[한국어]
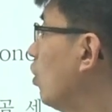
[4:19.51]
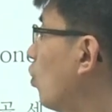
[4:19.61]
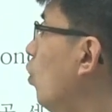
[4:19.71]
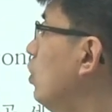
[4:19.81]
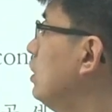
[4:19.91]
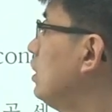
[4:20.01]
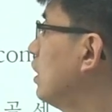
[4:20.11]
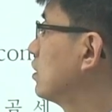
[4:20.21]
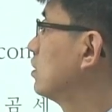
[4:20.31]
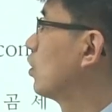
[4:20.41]

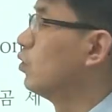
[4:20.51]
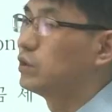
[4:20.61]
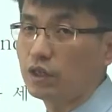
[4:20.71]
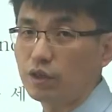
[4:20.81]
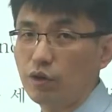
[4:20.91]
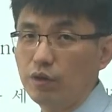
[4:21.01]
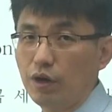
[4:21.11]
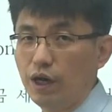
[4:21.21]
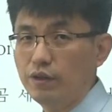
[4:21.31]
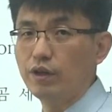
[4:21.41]
골디락스 경제라고
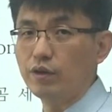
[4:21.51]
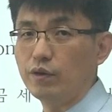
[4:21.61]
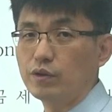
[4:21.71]
한대요.